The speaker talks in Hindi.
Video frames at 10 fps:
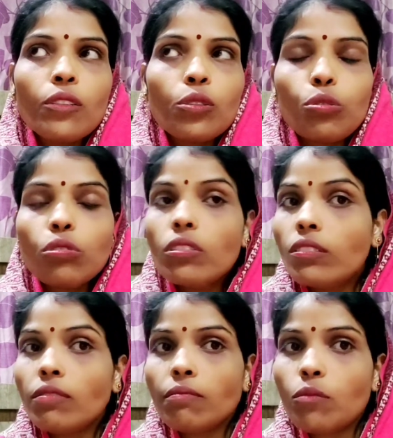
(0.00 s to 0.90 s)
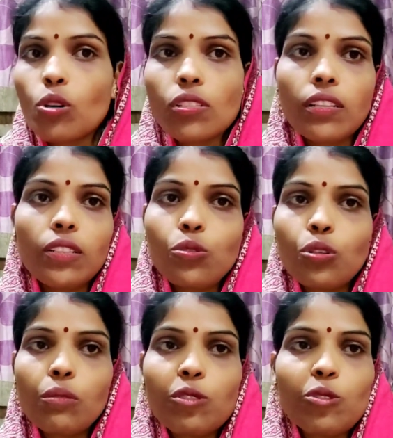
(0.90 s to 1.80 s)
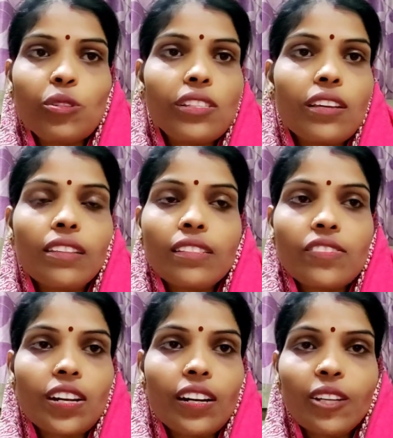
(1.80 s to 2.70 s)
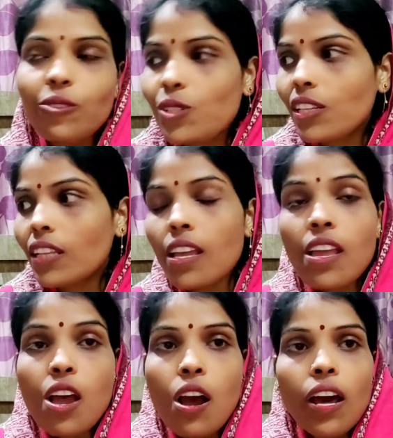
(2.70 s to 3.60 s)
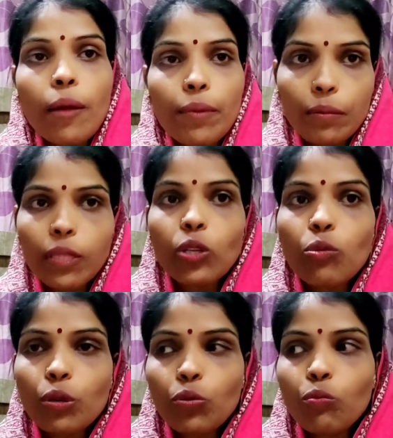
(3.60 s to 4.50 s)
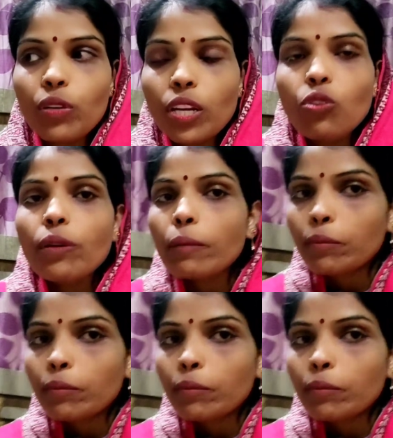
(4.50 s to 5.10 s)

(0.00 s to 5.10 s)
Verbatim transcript: तो बहुत ज़्यादा छोटे बच्चों के साथ स्ट्रगलिंग हो जाता है और अभी भी देखो मैं रूम में आई हूँ मेरे